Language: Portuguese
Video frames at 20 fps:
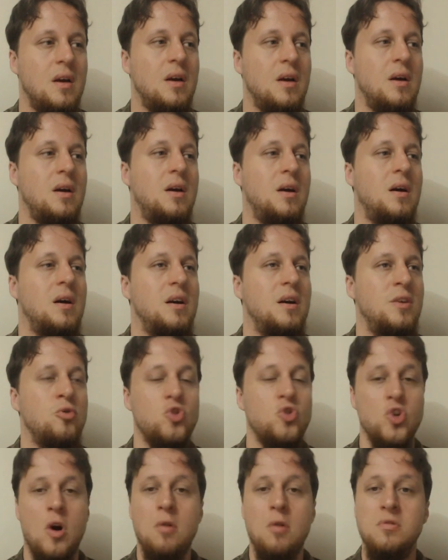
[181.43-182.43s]
Uh, e
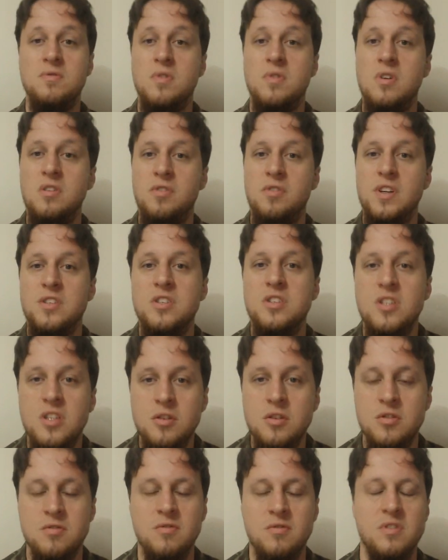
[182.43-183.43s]
os jogos vão refletir
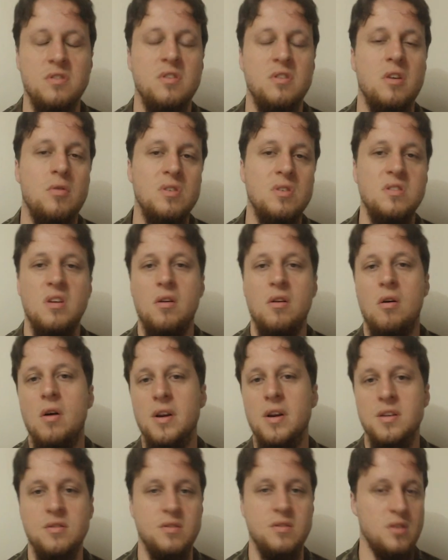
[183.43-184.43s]
isso. Você tem o
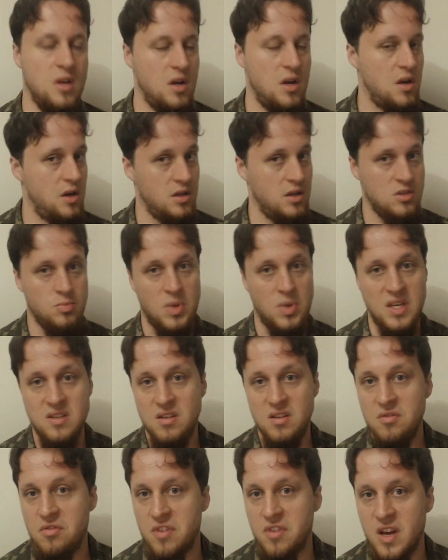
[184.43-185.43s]
Asteroids,
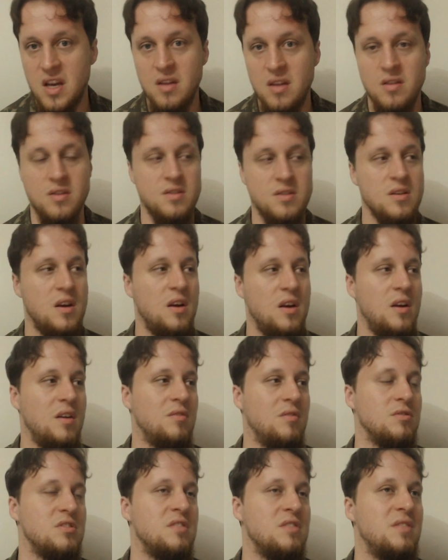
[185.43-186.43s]
Base Invaders,
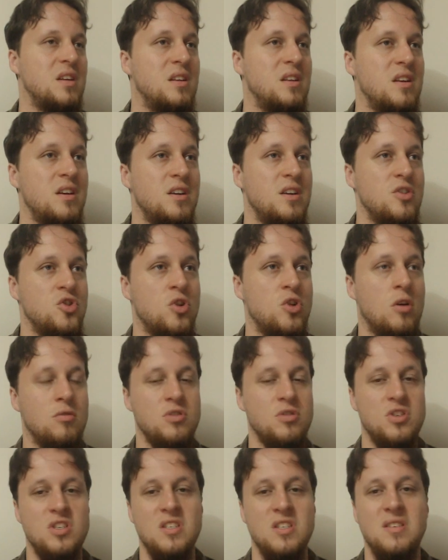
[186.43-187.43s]
você vai ter
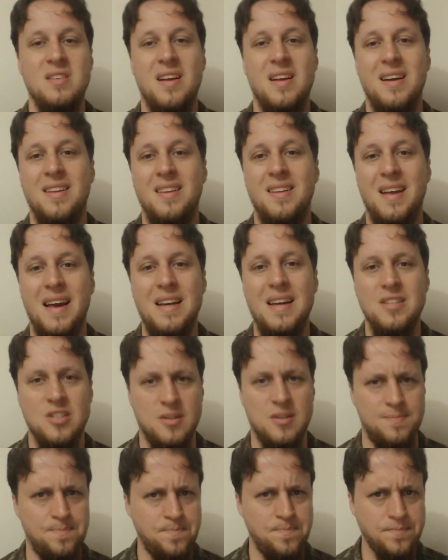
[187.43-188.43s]
jogos de
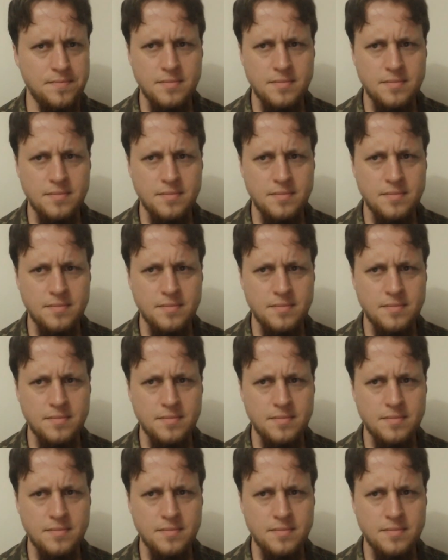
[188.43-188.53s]
estratégia